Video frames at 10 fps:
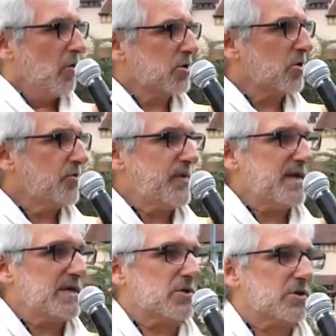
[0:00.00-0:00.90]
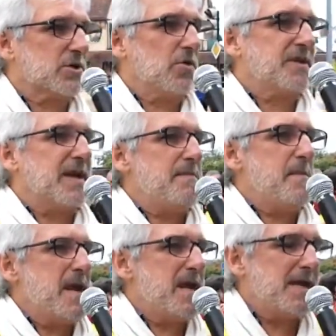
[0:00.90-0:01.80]
Aujourd'hui, ce sont des
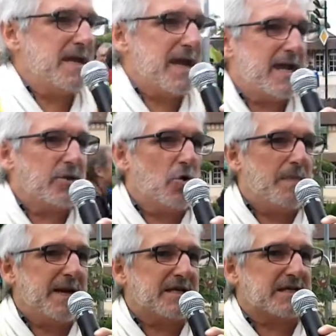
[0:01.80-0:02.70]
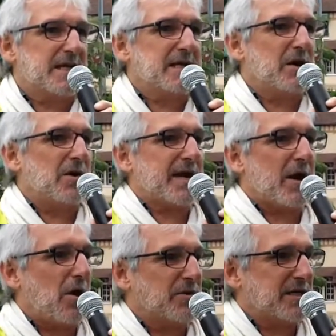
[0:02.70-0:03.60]
milliers de blessés dans
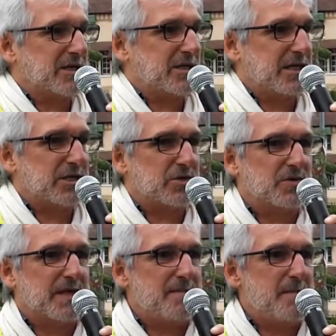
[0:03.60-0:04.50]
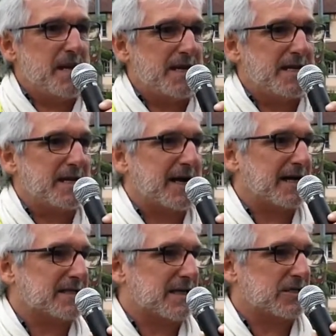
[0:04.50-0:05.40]
les rangs des Gilets jaunes, des milliers
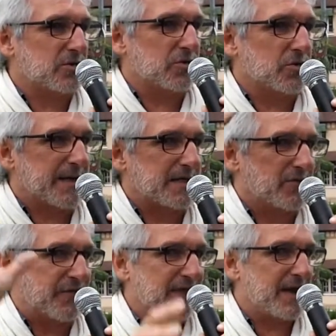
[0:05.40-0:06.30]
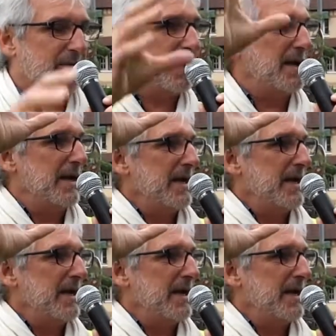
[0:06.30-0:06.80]
d'arrestations de prison ferme,